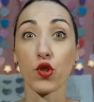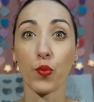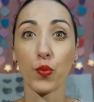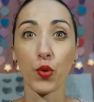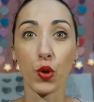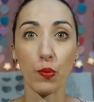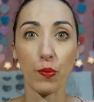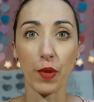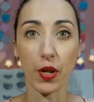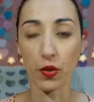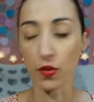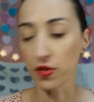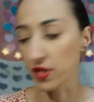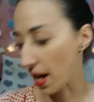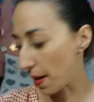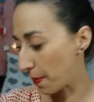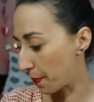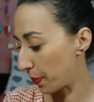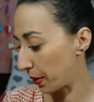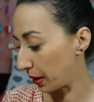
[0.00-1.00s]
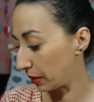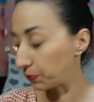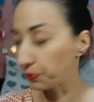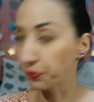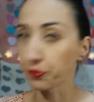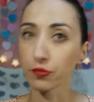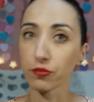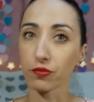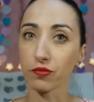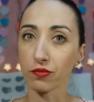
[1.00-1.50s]
più o meno sempre
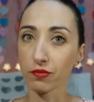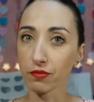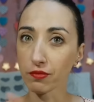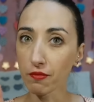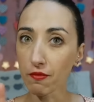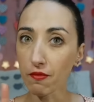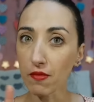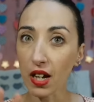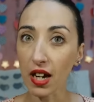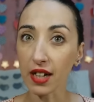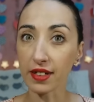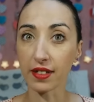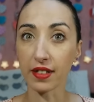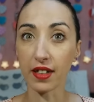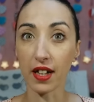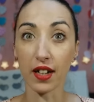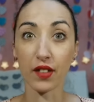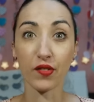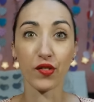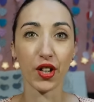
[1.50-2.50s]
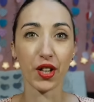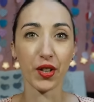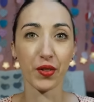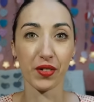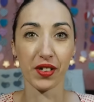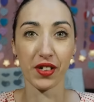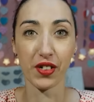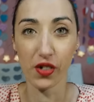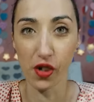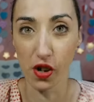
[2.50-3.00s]
a tirare fuori
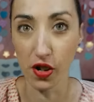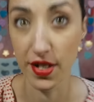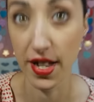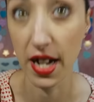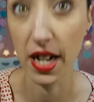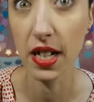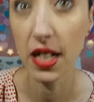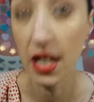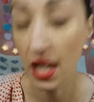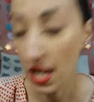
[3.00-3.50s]
qualcosa.